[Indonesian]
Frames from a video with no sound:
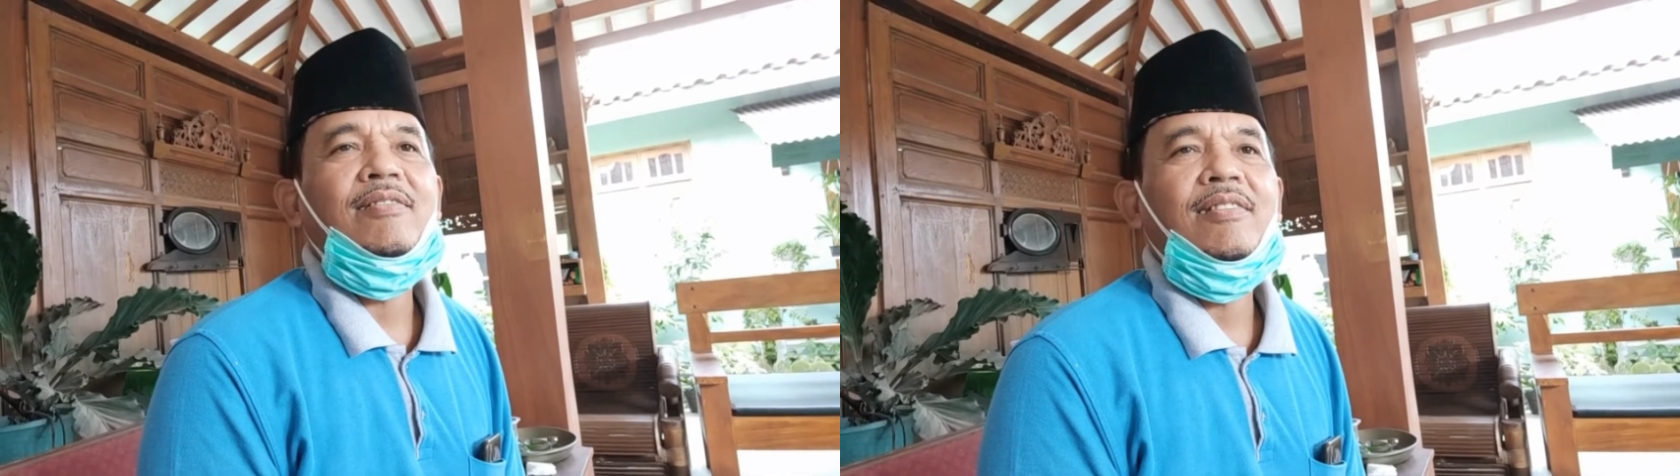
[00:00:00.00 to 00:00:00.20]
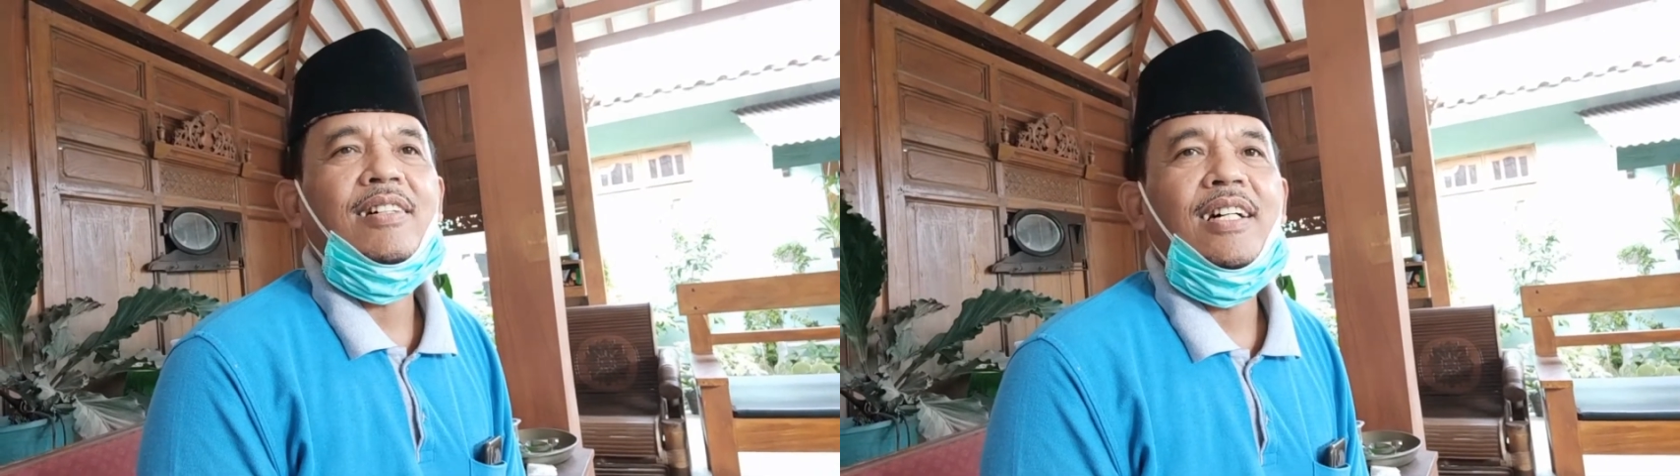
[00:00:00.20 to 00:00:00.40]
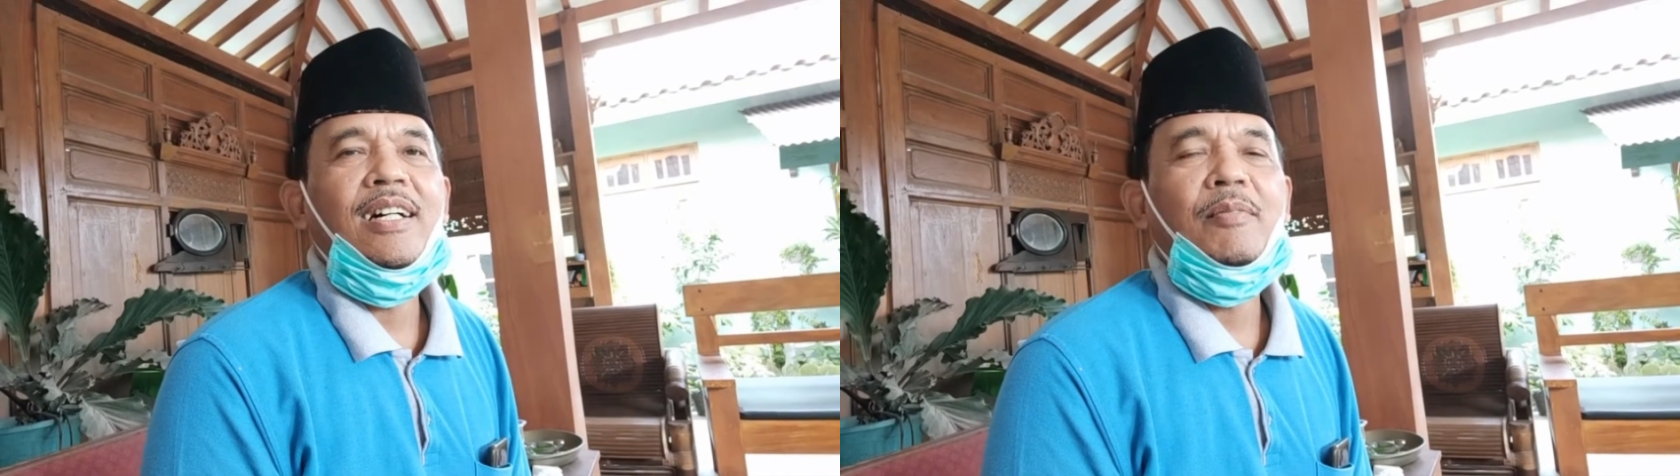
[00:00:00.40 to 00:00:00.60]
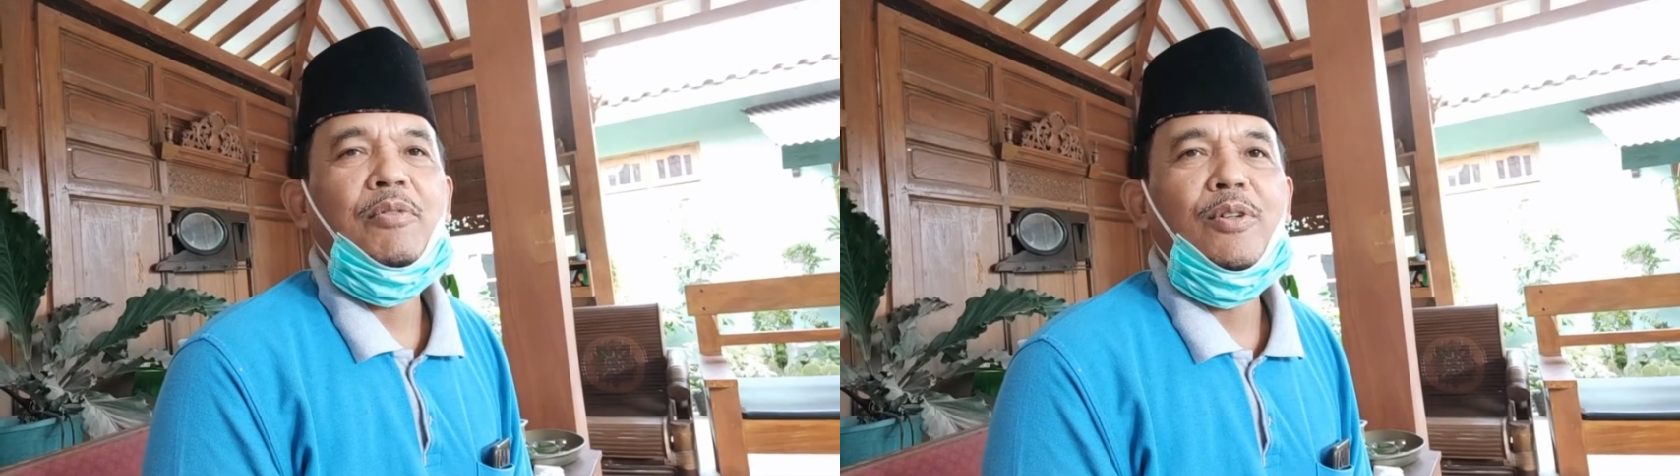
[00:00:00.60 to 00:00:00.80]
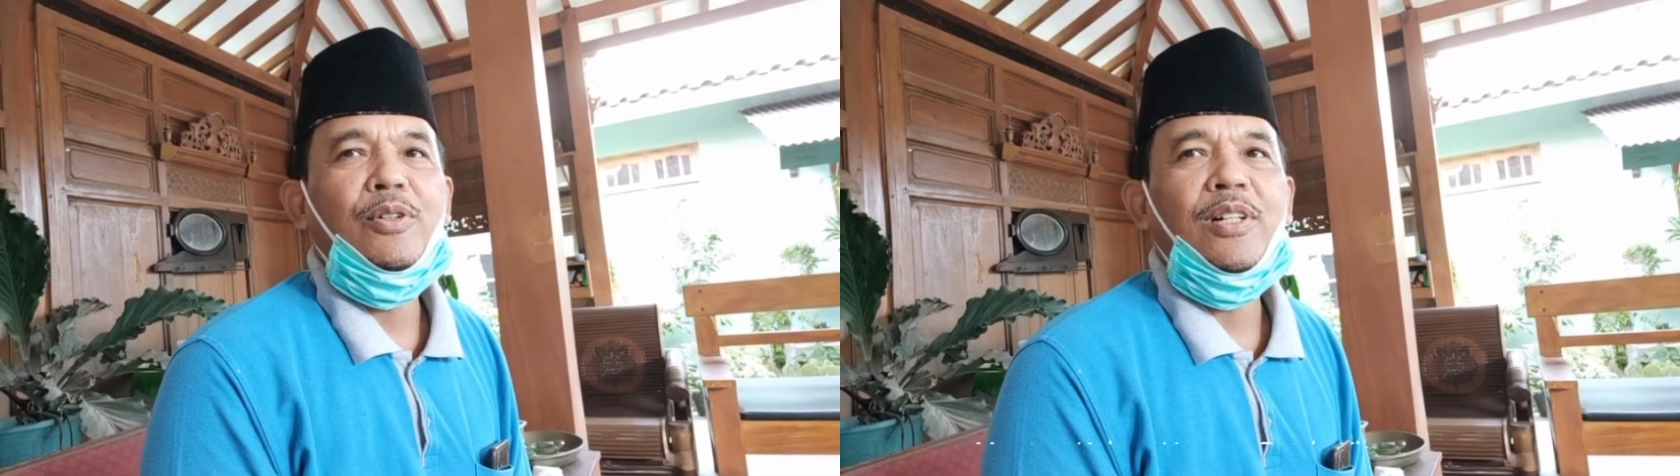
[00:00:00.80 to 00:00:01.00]
Uh,
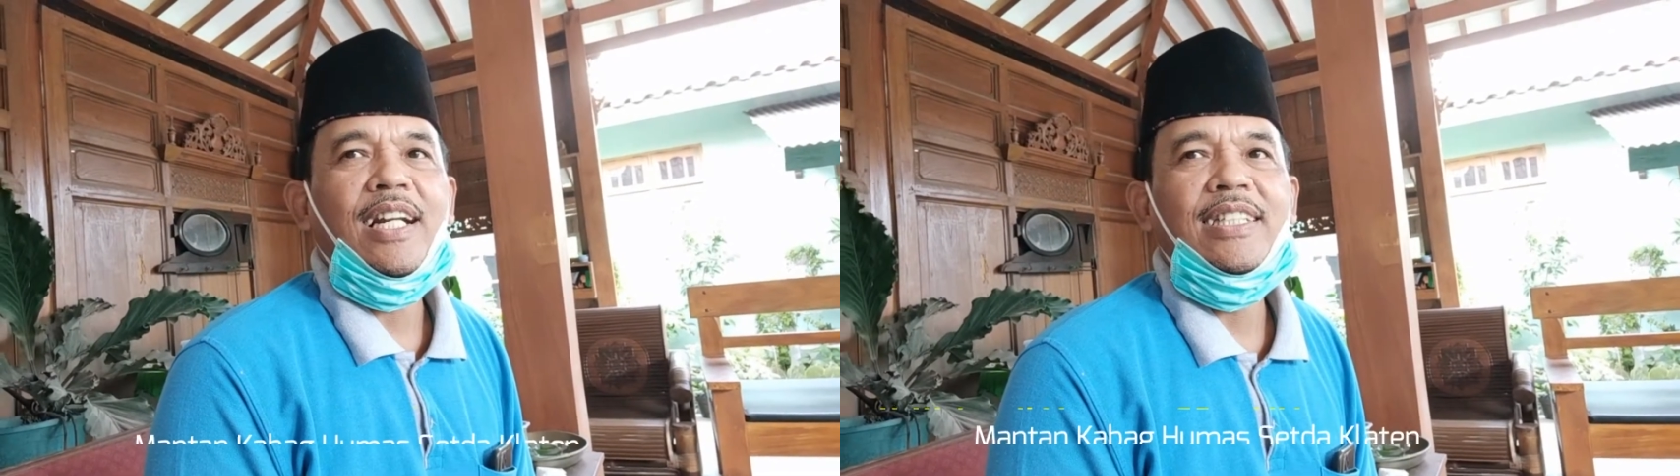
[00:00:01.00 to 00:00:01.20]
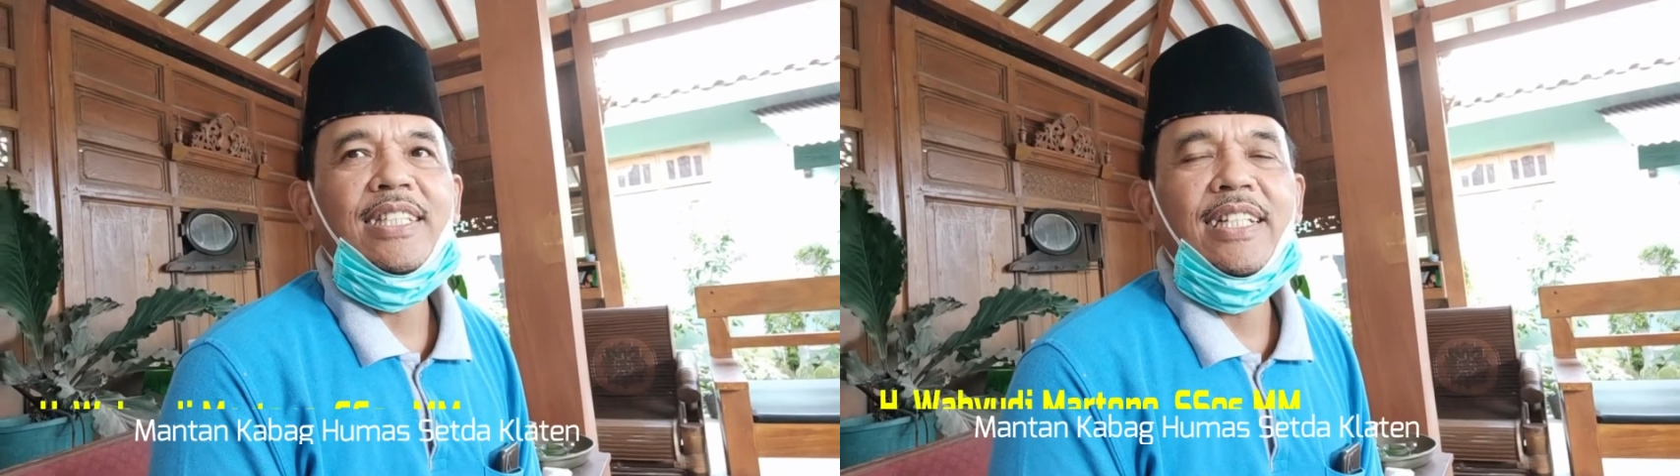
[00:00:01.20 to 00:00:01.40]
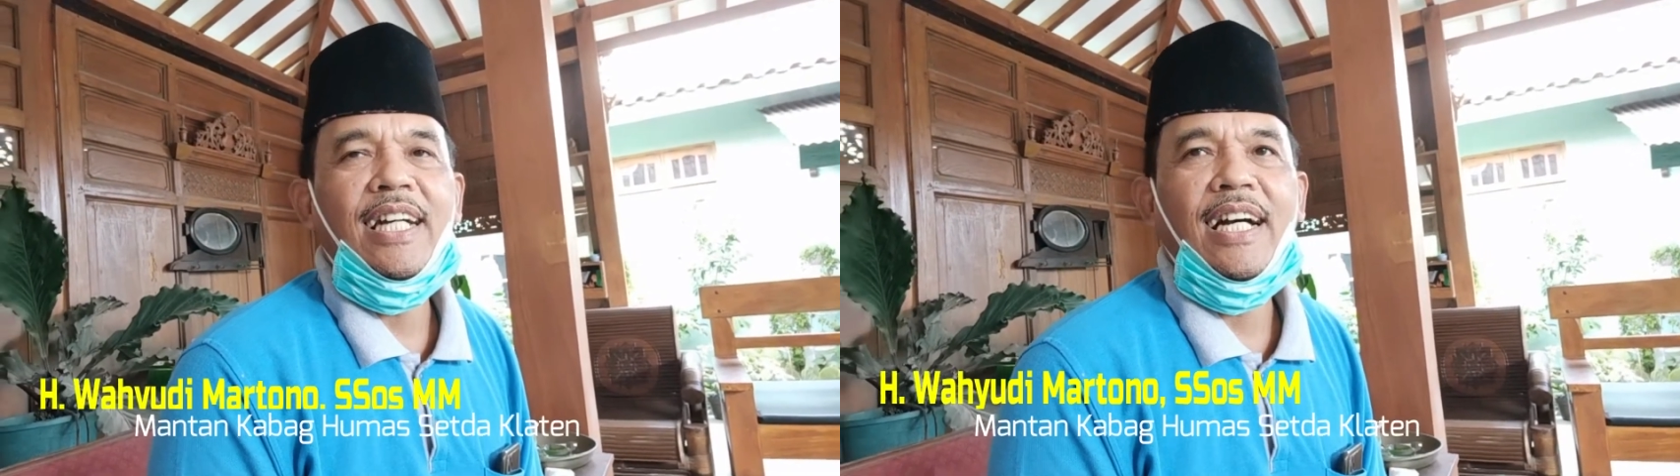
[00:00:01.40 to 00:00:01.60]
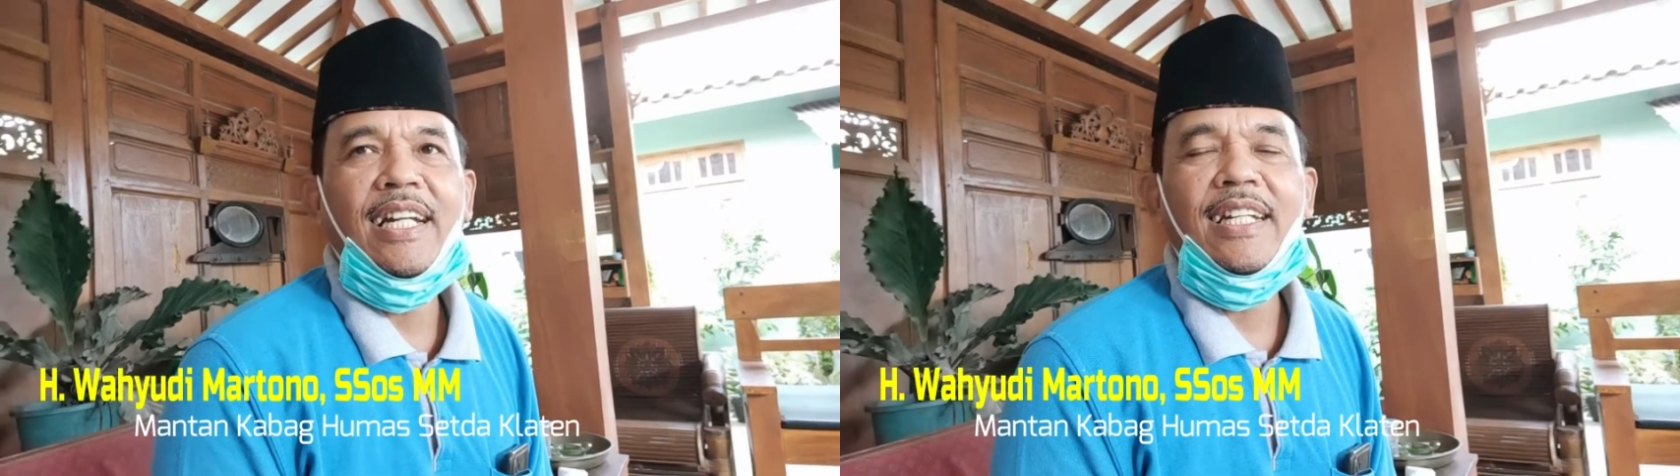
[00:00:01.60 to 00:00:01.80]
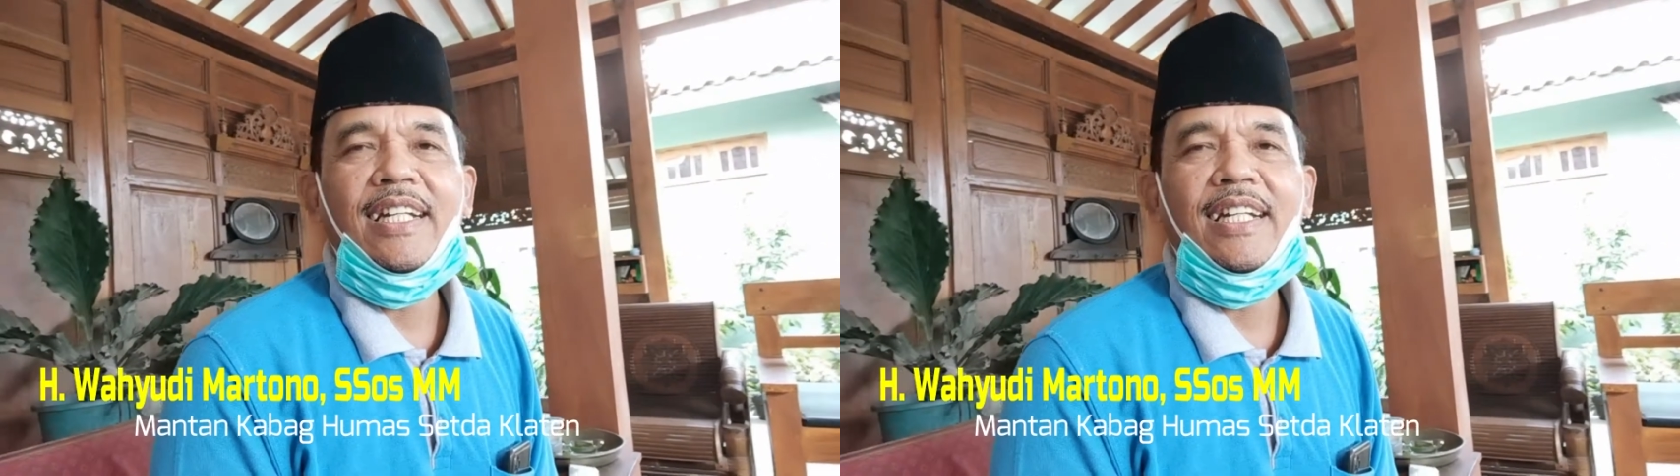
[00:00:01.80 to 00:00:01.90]
produk kerajinan